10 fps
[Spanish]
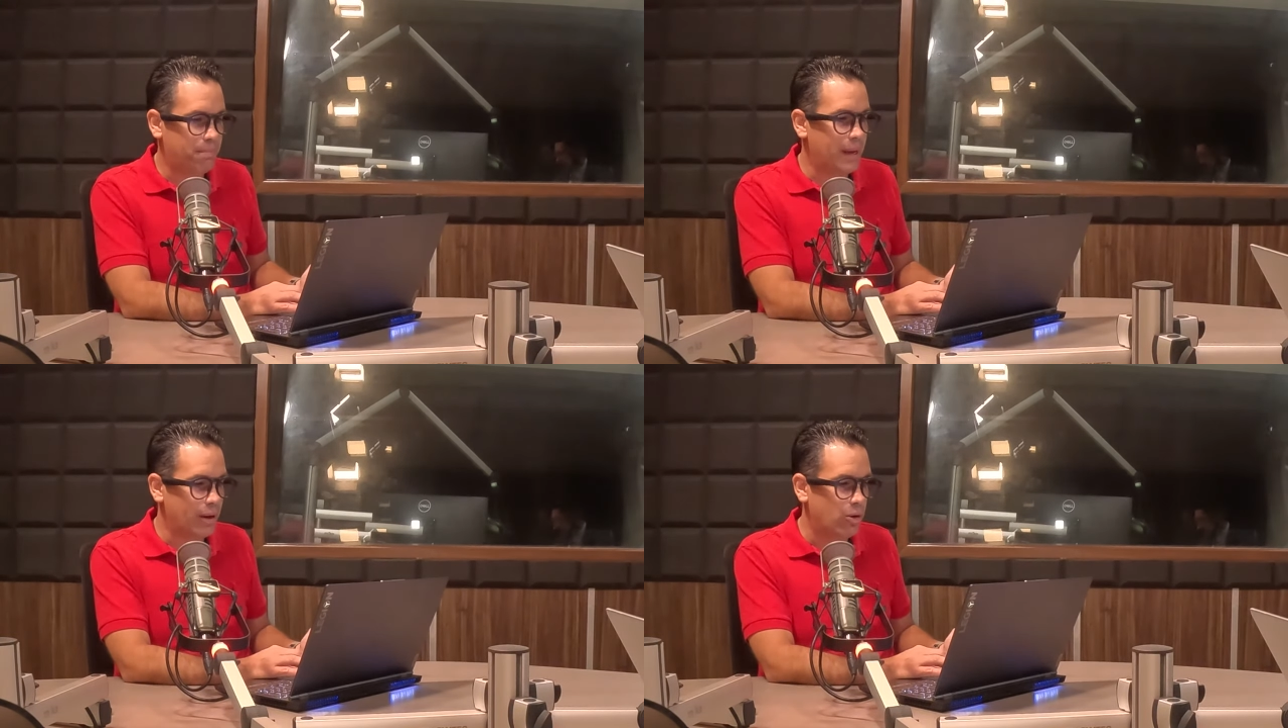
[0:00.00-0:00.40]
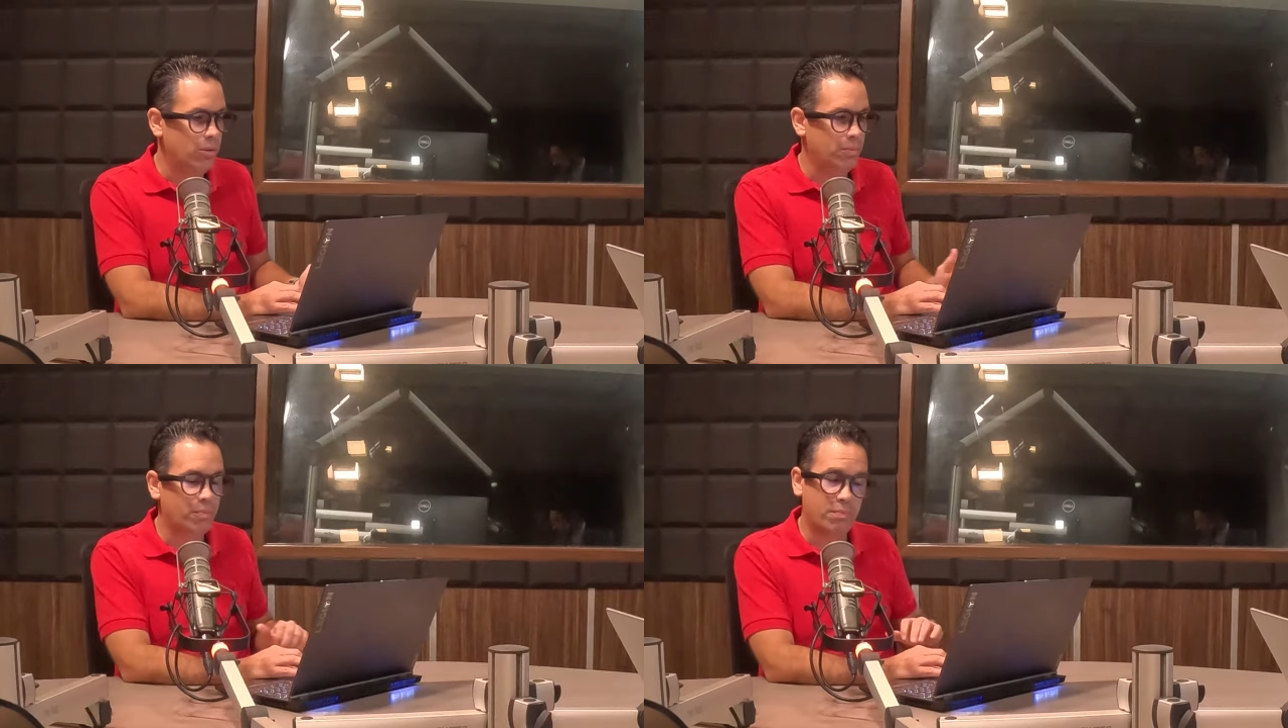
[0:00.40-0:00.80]

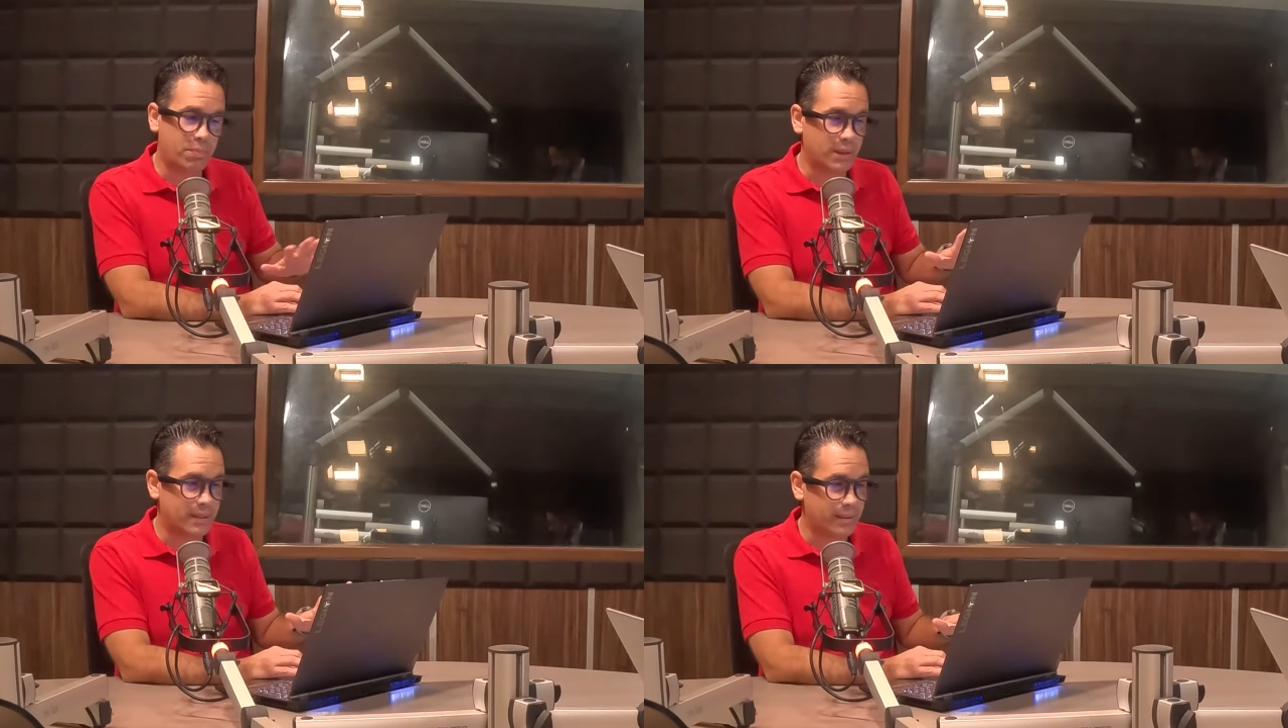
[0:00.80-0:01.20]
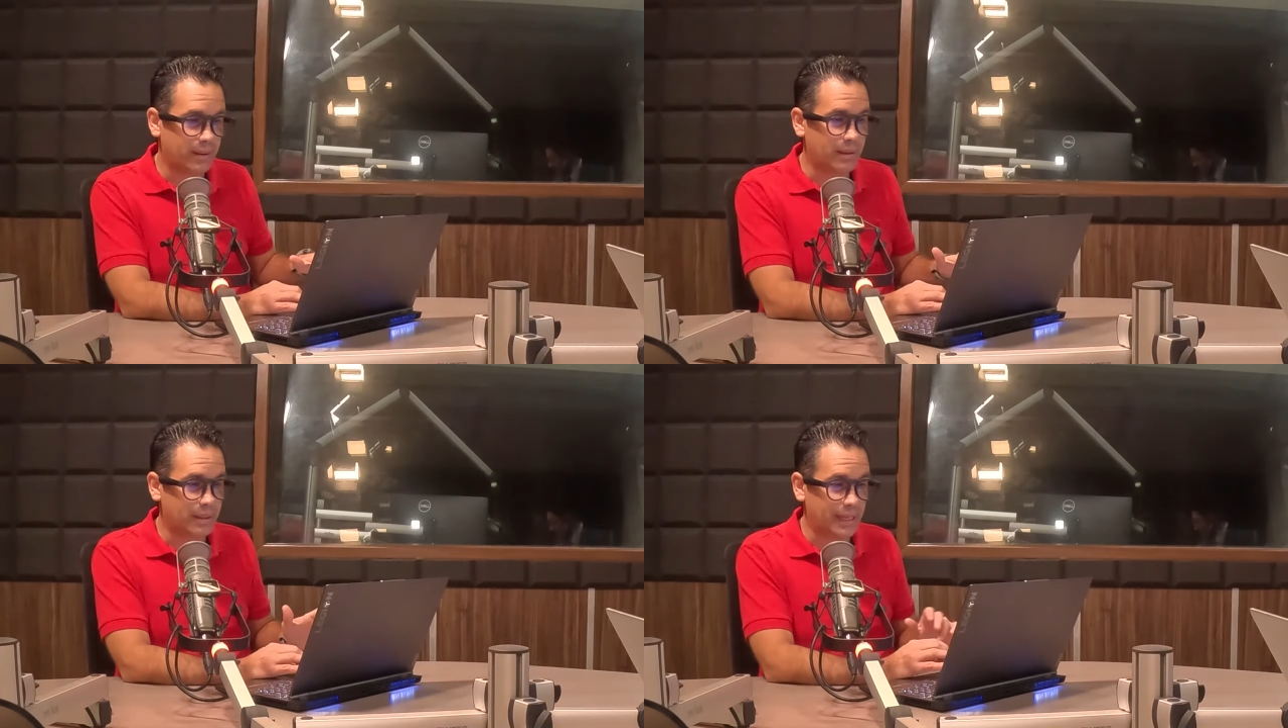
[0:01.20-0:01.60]
pero pues
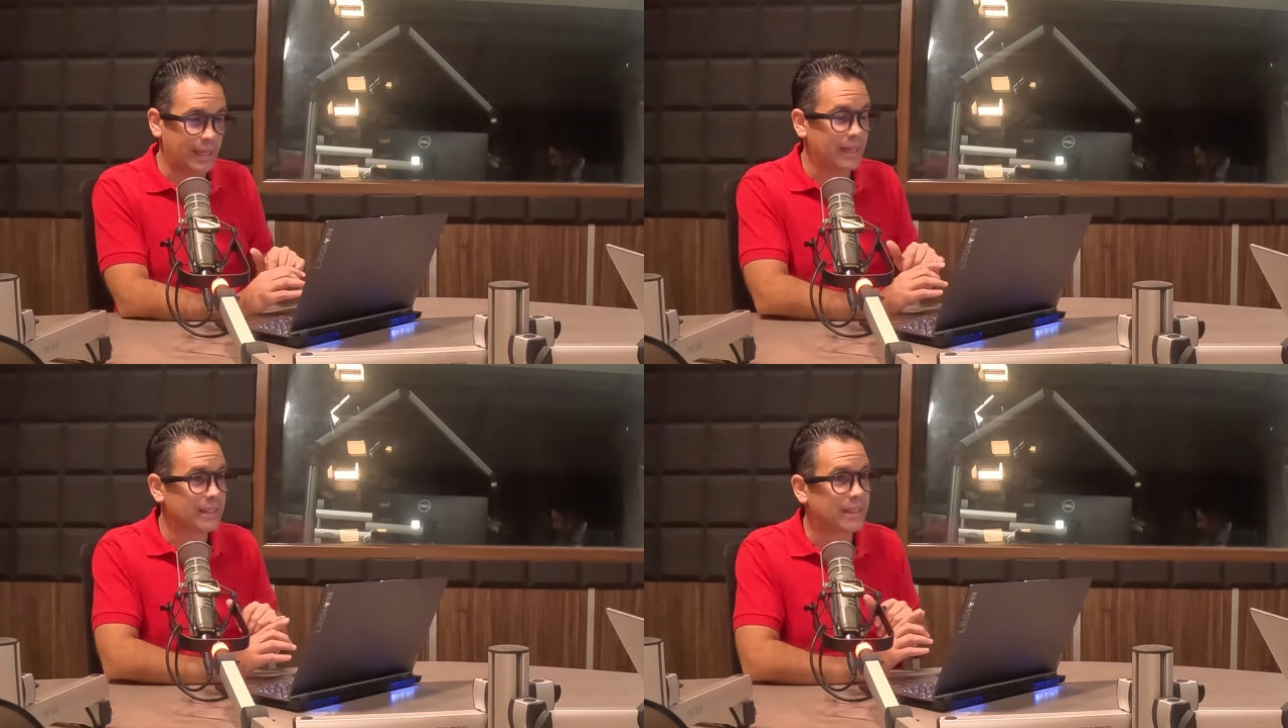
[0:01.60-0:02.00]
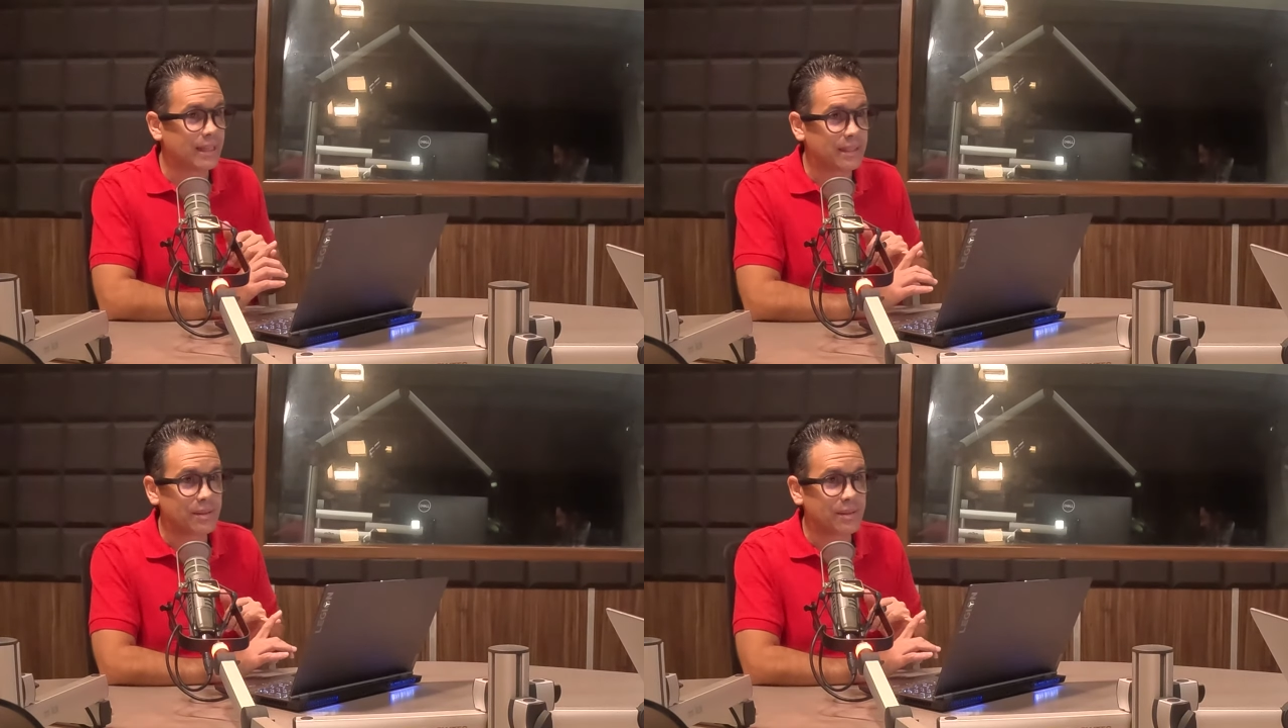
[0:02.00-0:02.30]
si quieres hacer